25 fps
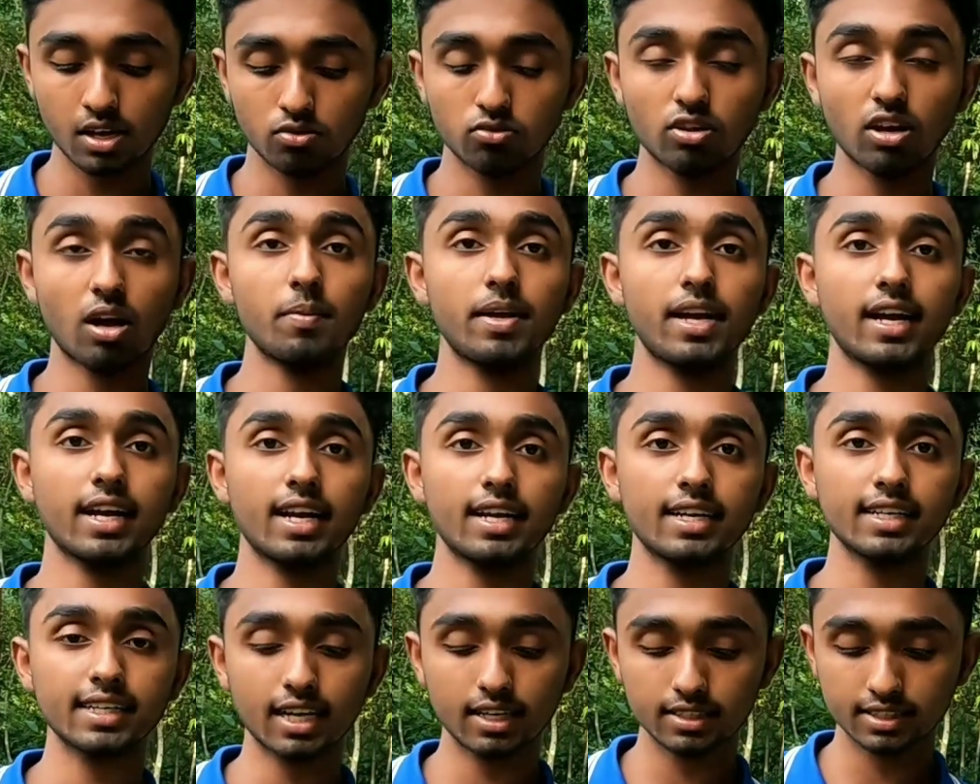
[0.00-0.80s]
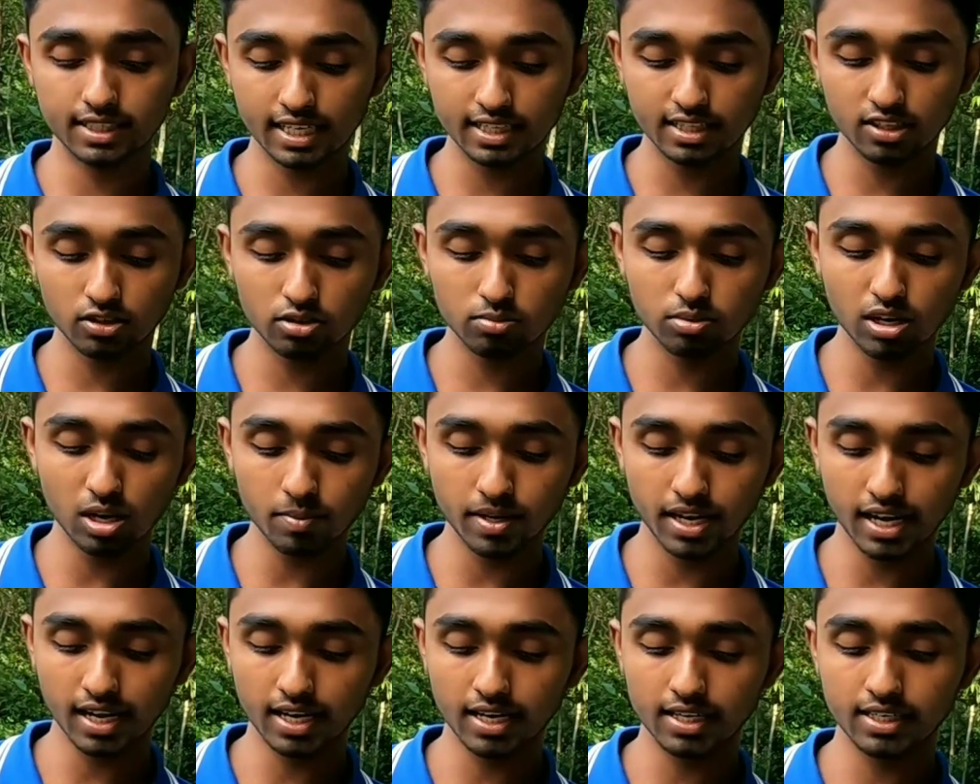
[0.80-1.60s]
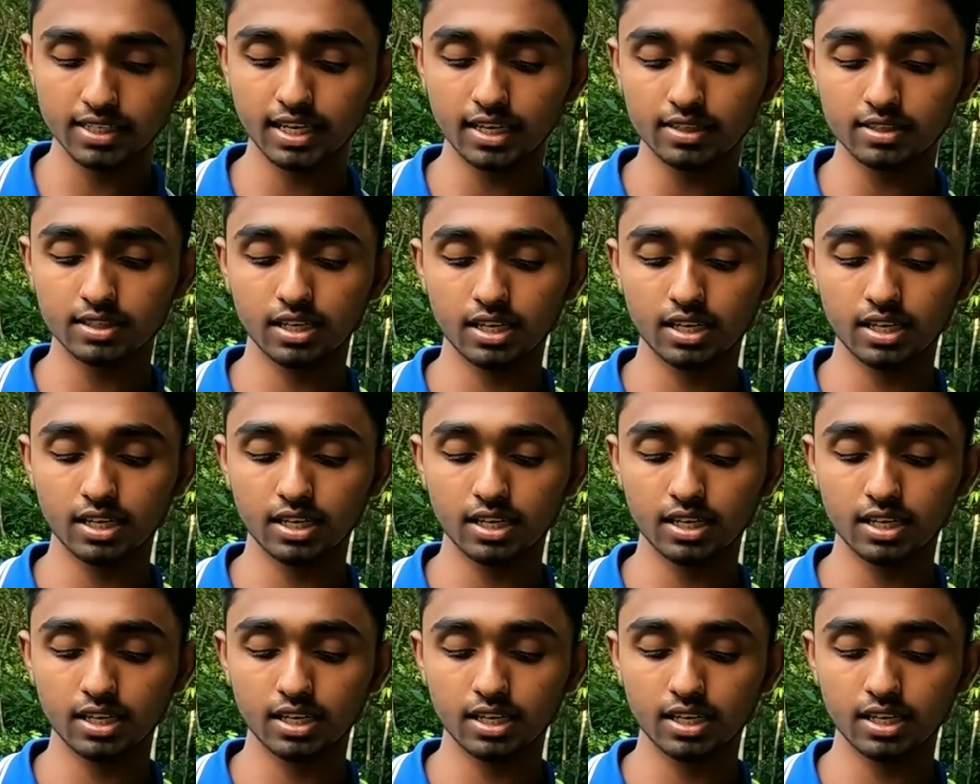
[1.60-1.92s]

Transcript: তো আমি এনআইডি কার্ড যেহেতু দেবো আমি এনআইডি কার্ড